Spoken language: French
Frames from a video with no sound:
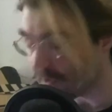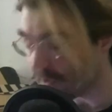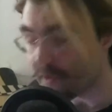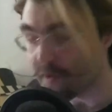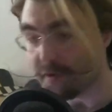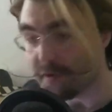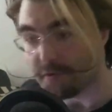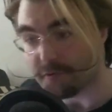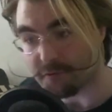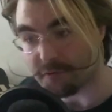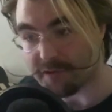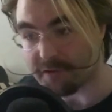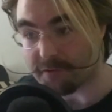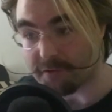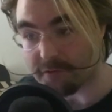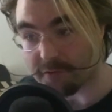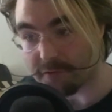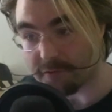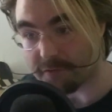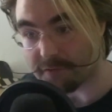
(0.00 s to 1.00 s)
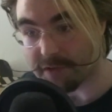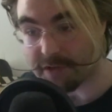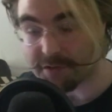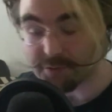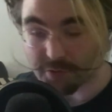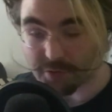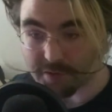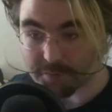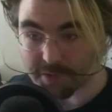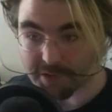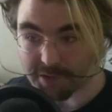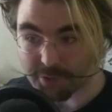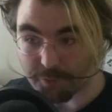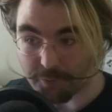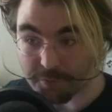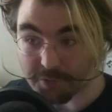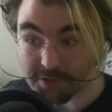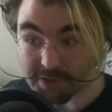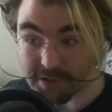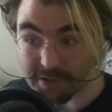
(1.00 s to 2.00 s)
Donc euh, naturellement, dans
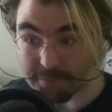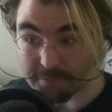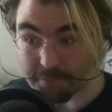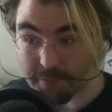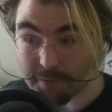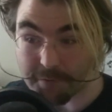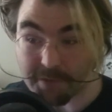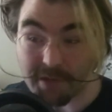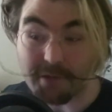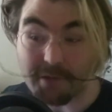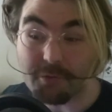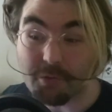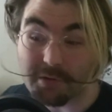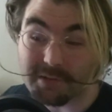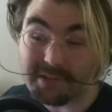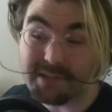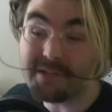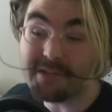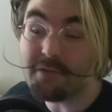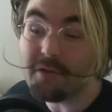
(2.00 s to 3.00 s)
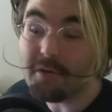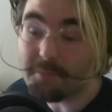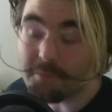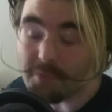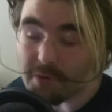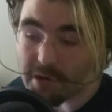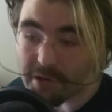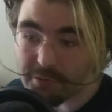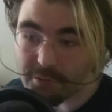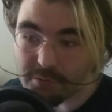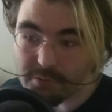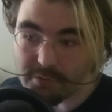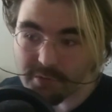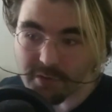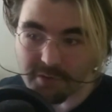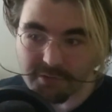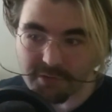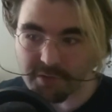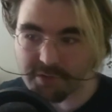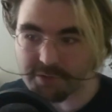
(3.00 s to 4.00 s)
OpenStreetMap, il y a encore d'énormes lacunes en
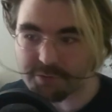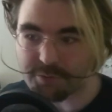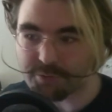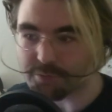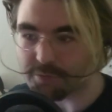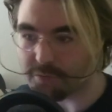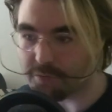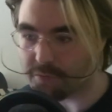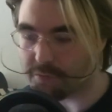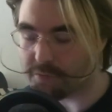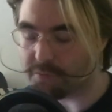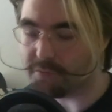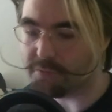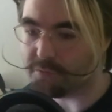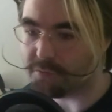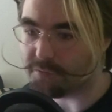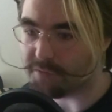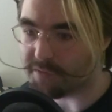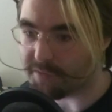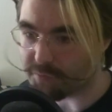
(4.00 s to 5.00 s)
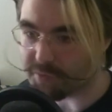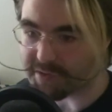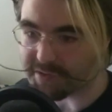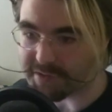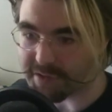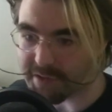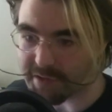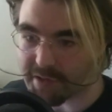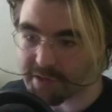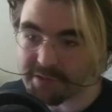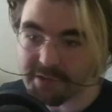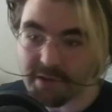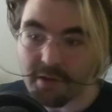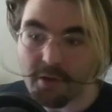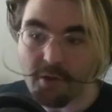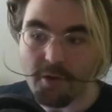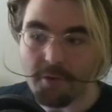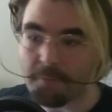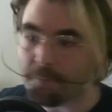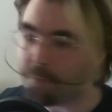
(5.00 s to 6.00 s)
France au, niveau des adresses,
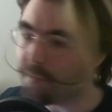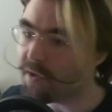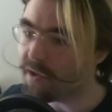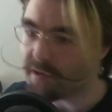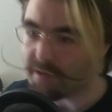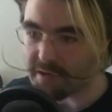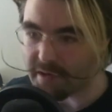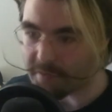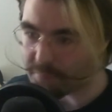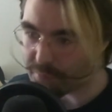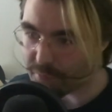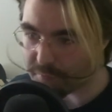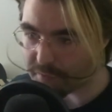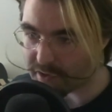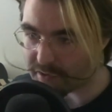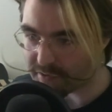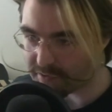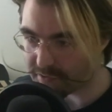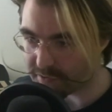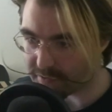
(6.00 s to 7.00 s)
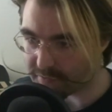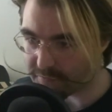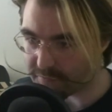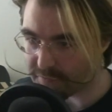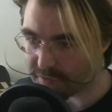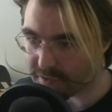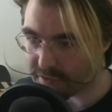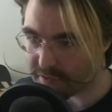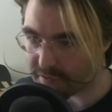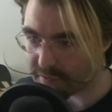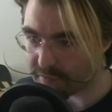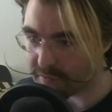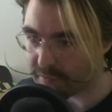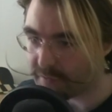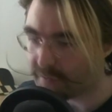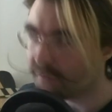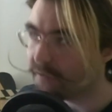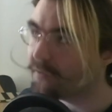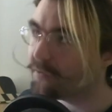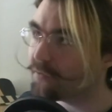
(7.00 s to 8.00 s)
mais la plupart des grandes villes
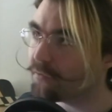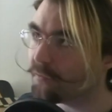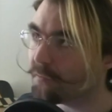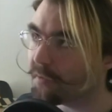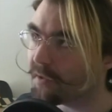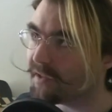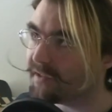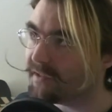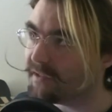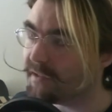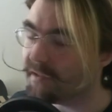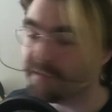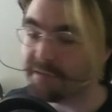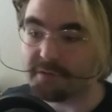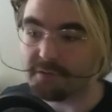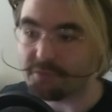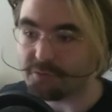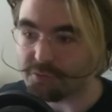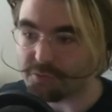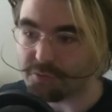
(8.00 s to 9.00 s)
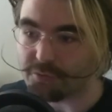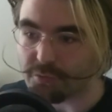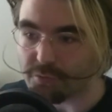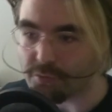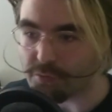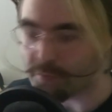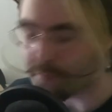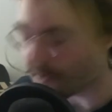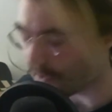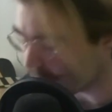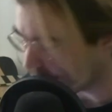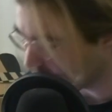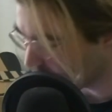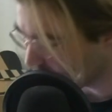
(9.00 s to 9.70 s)
sont précises jusqu'au numéro.